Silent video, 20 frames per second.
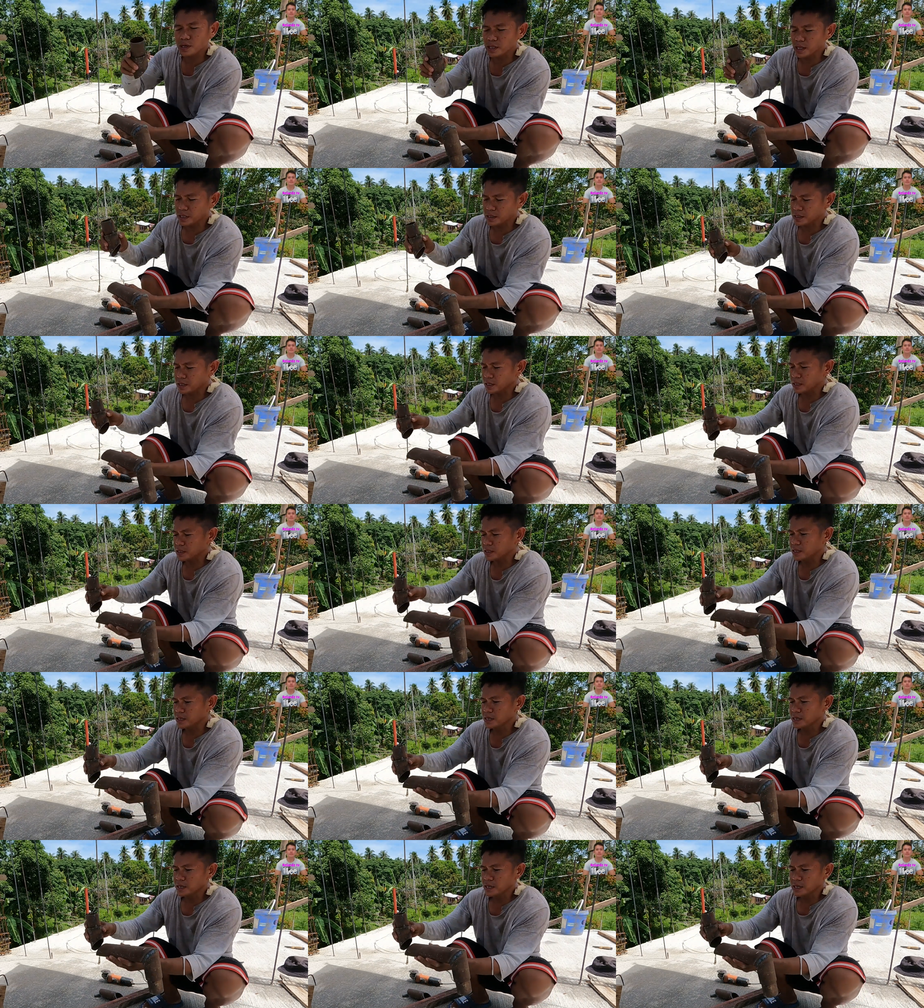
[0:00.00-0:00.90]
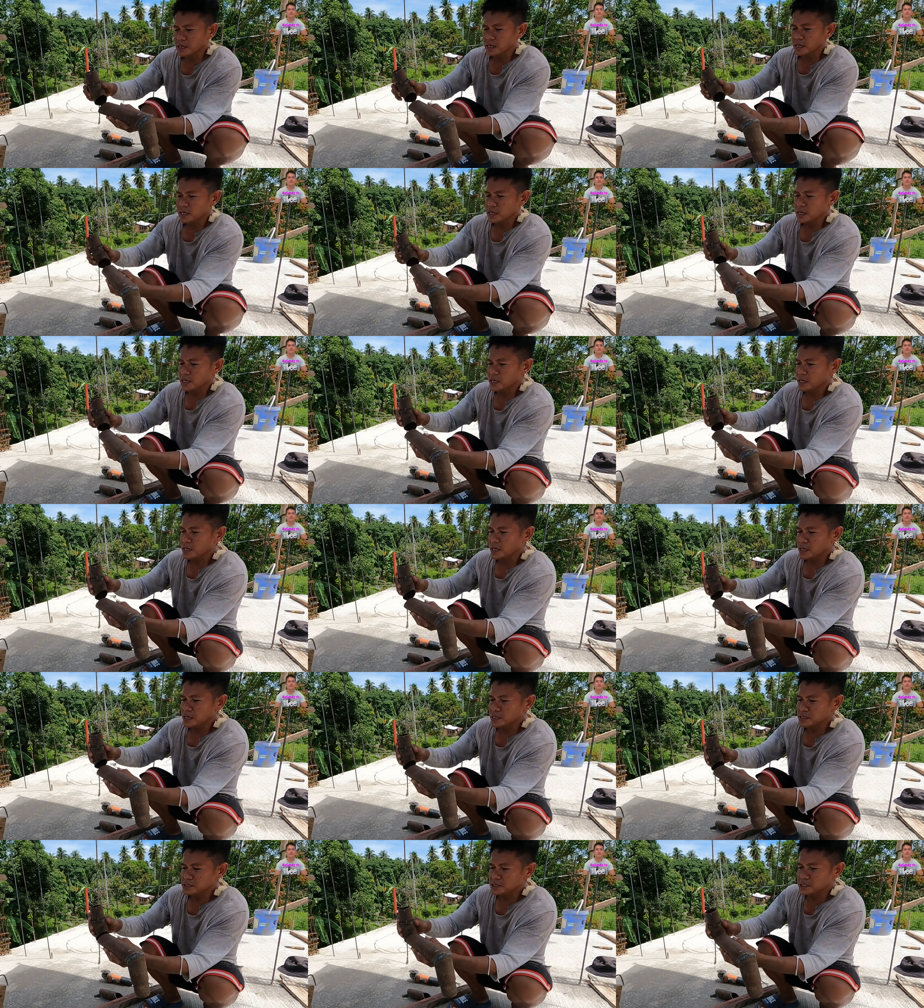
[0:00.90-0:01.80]
na natin
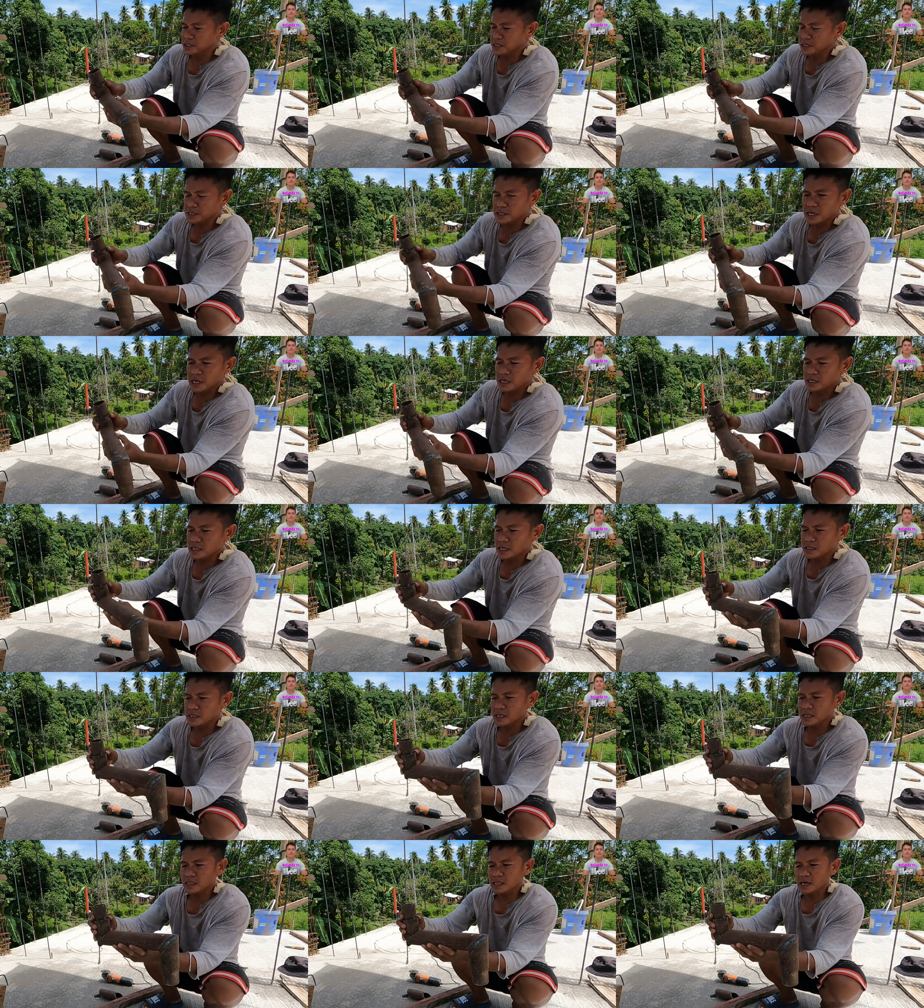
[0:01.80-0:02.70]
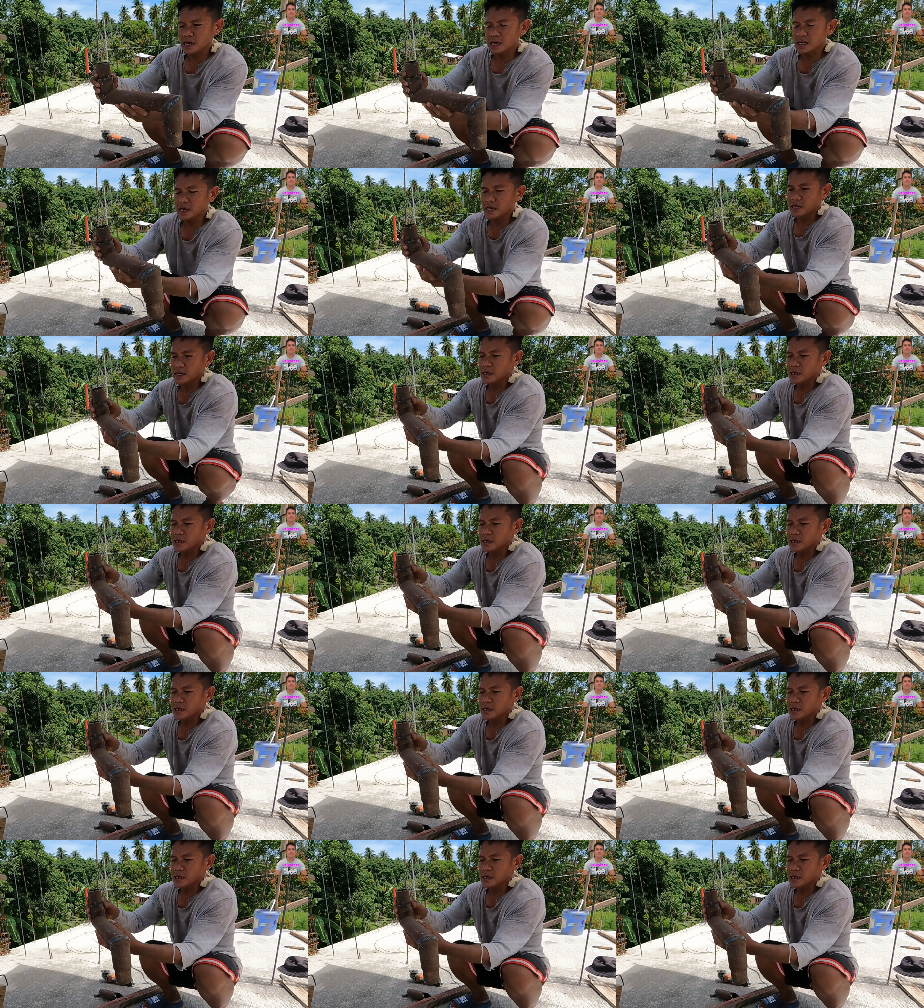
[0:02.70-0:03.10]
i-insert na lang natin na